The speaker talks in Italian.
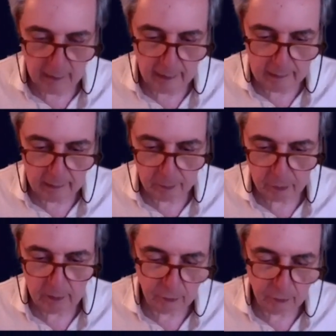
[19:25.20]
è al
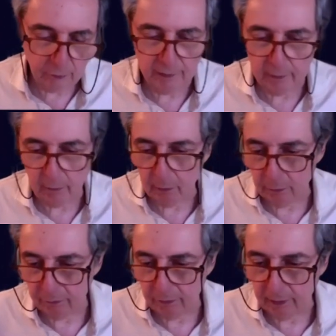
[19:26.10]
tempo stesso vero e
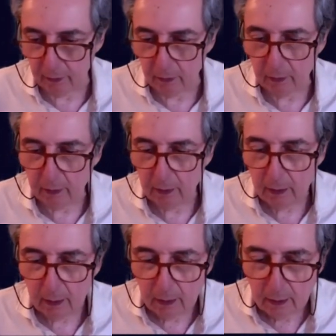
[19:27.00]
non vero.
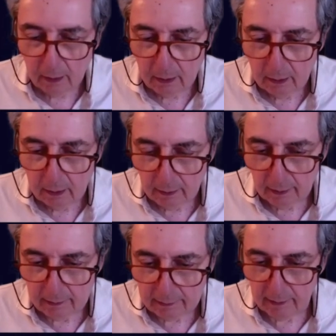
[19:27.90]

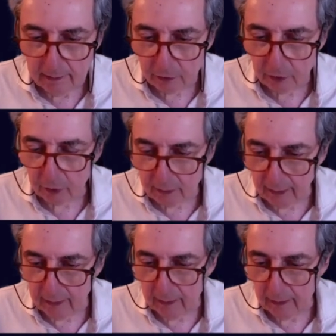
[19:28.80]
Nel senso
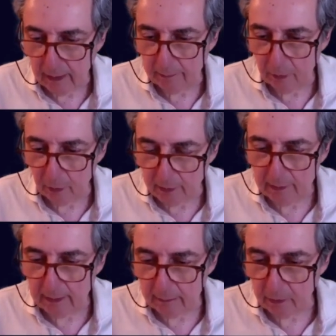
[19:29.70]
che la
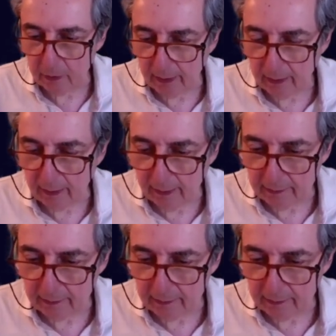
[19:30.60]
politica moderna è